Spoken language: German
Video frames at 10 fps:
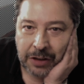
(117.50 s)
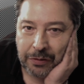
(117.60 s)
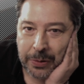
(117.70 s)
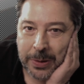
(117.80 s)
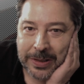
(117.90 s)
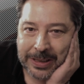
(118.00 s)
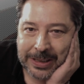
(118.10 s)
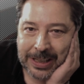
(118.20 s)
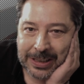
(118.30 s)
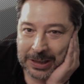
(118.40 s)
Die fühlen sich
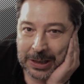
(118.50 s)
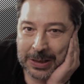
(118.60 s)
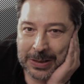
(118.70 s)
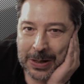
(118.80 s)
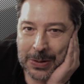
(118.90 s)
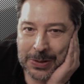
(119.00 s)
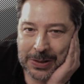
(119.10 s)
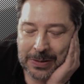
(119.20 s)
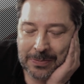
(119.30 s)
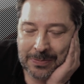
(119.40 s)
dann richtig zu Hause.
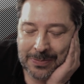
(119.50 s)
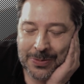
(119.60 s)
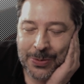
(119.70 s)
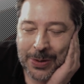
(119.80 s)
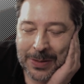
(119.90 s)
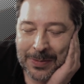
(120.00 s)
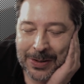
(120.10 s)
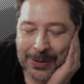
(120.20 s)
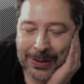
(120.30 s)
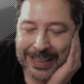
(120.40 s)
Nur eben in
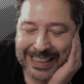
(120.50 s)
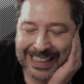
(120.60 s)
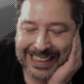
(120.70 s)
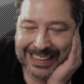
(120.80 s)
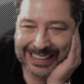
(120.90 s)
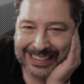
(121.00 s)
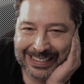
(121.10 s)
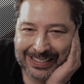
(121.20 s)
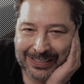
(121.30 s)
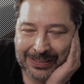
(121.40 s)
Deutschland.
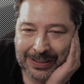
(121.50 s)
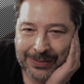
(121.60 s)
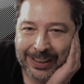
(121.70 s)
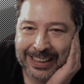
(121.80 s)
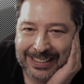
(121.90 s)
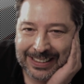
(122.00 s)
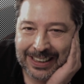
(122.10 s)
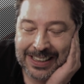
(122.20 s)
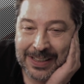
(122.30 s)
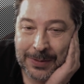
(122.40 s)
Weil die sind jetzt